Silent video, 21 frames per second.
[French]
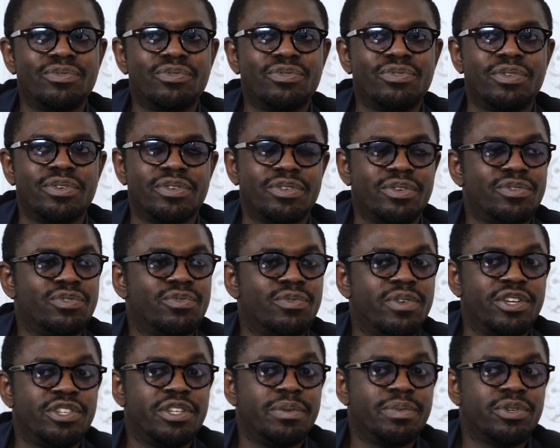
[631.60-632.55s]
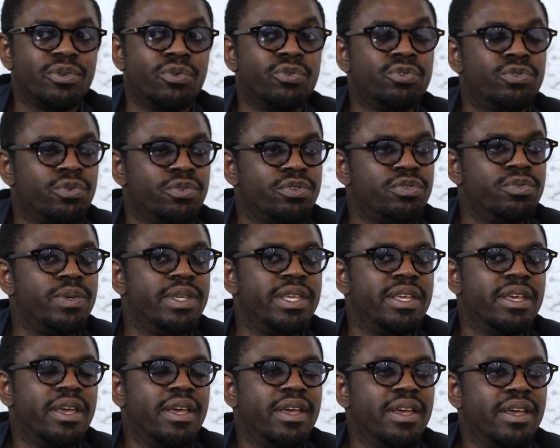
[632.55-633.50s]
te, sens soulagé Parce qu'aujourd'hui,
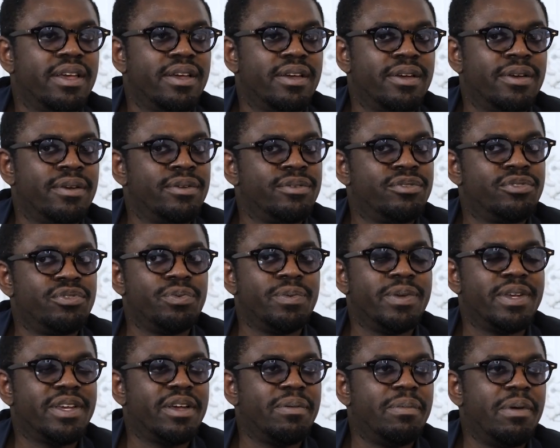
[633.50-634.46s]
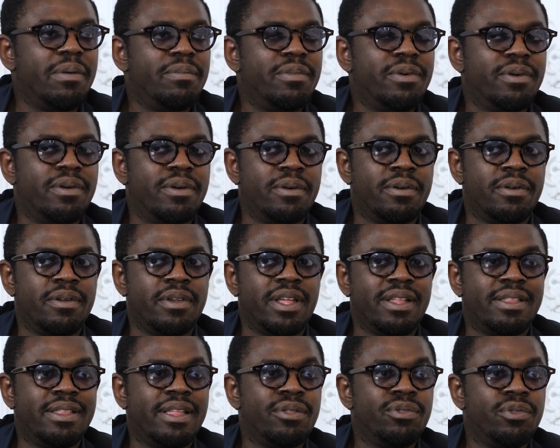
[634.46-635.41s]
euh, tu es quand même euh, la
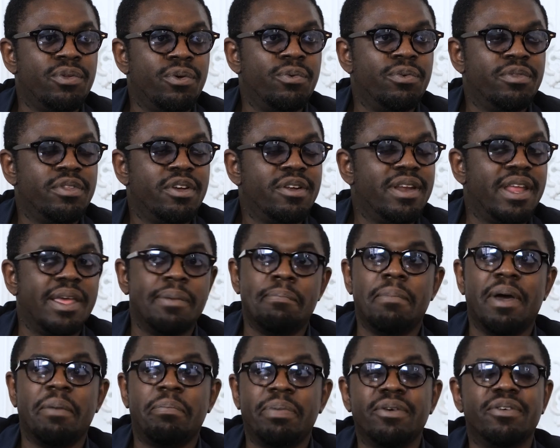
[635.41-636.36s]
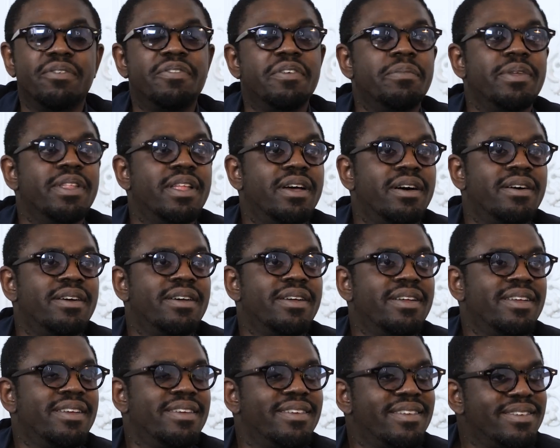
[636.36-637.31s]
tête de gondole, la Mbappé au féminin,
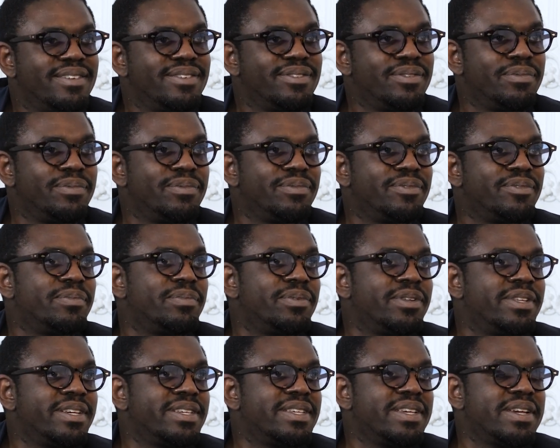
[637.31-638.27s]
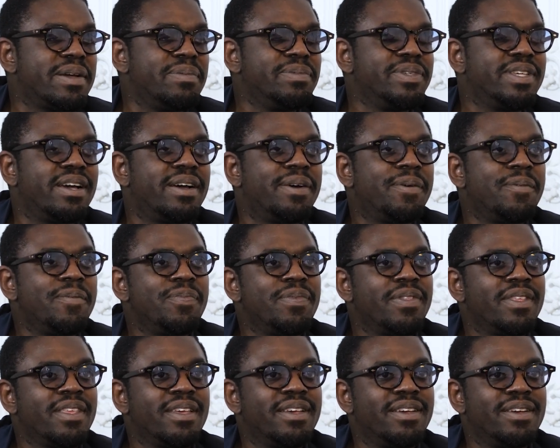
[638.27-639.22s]
si on, peut dire ça comme ça.
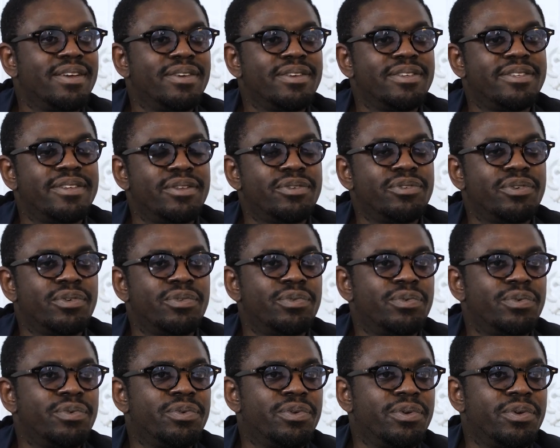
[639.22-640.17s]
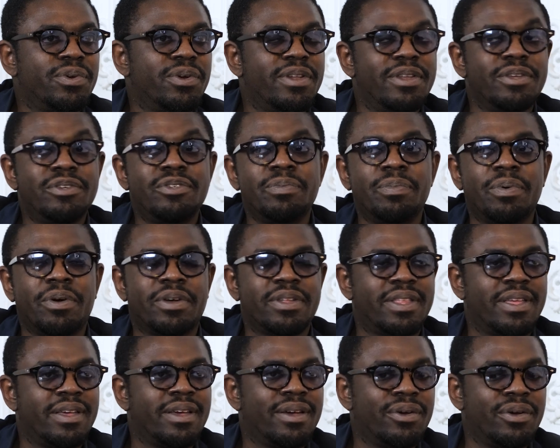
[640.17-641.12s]
Euh, c'est le surnom que les
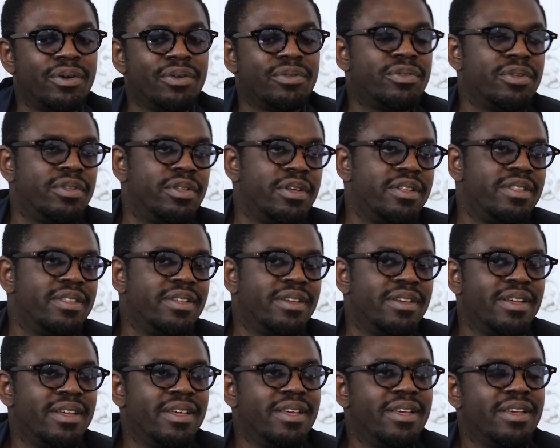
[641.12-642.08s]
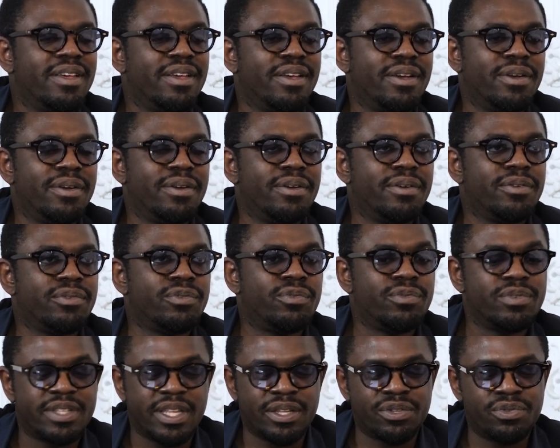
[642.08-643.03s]
supporters te donnent. ton
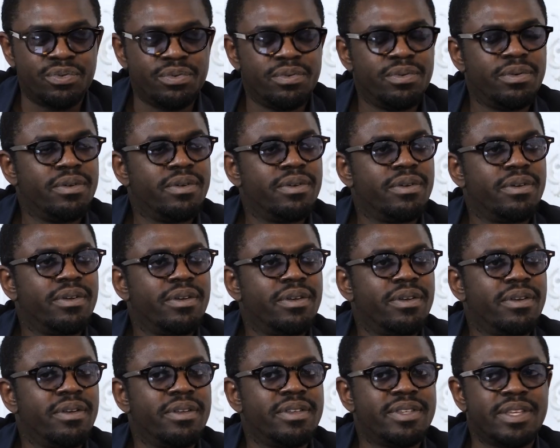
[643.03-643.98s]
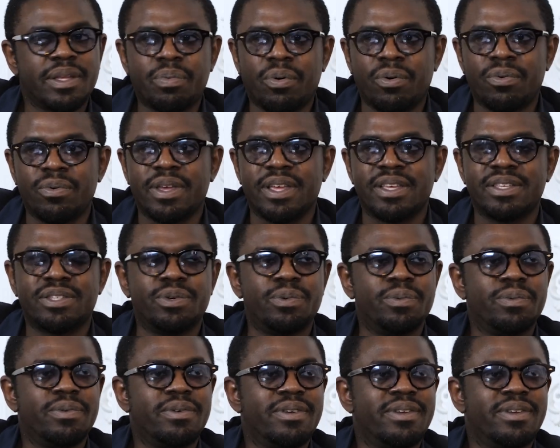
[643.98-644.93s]
statut, cette prolongation,